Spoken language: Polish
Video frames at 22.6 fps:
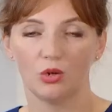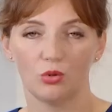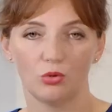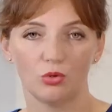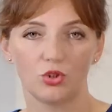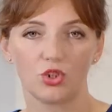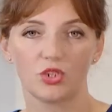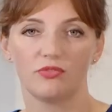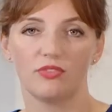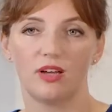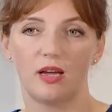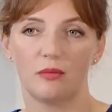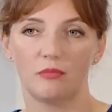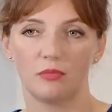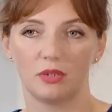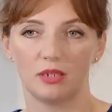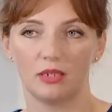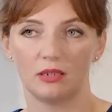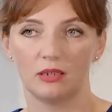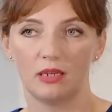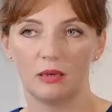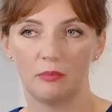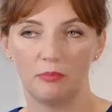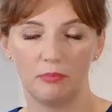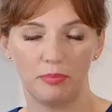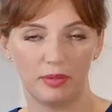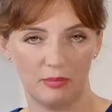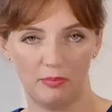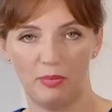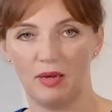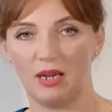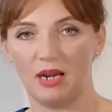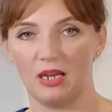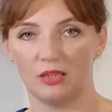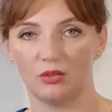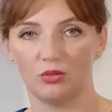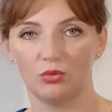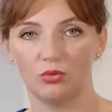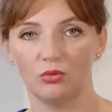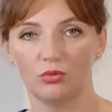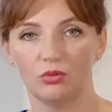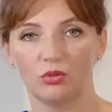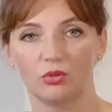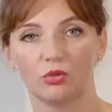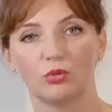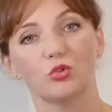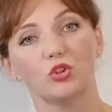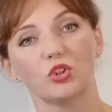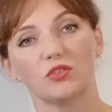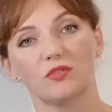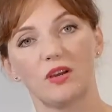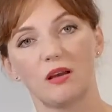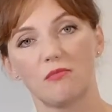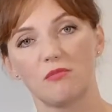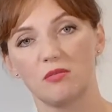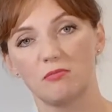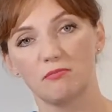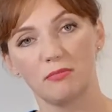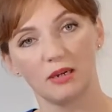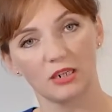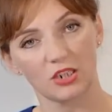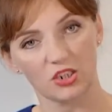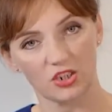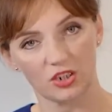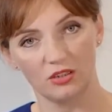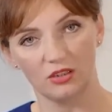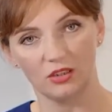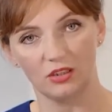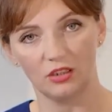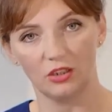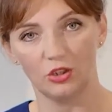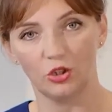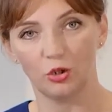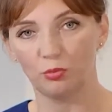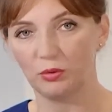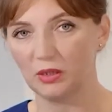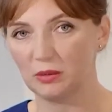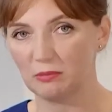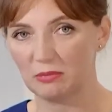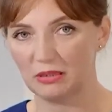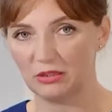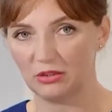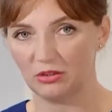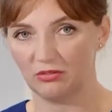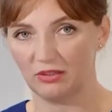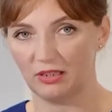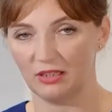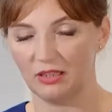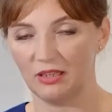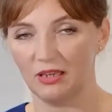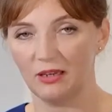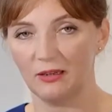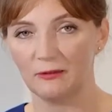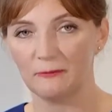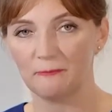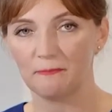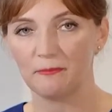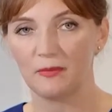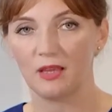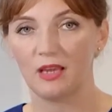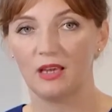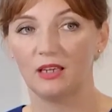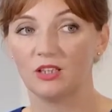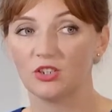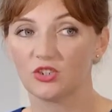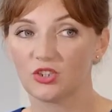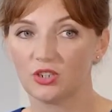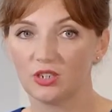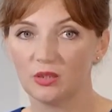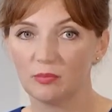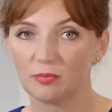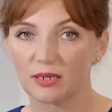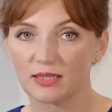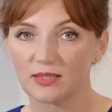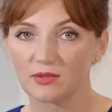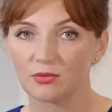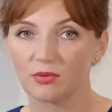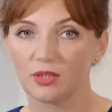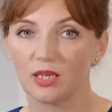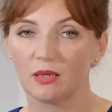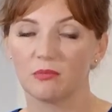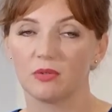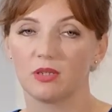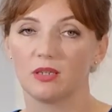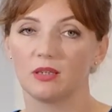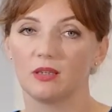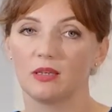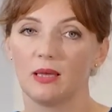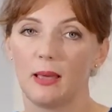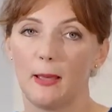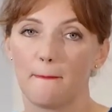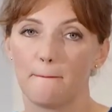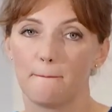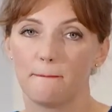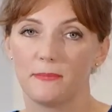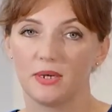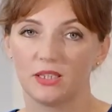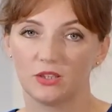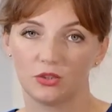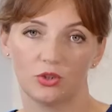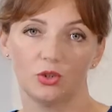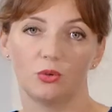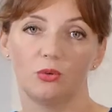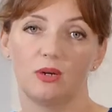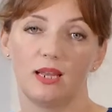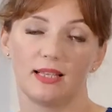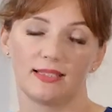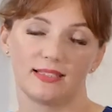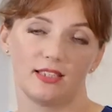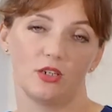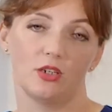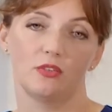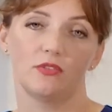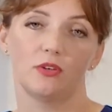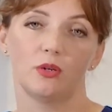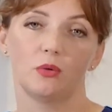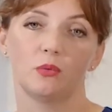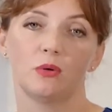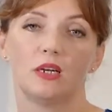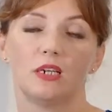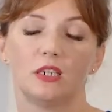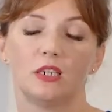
używamy preparatu, używamy maszynki do pigmentowania. Jeżeli pracujemy metodą laserową,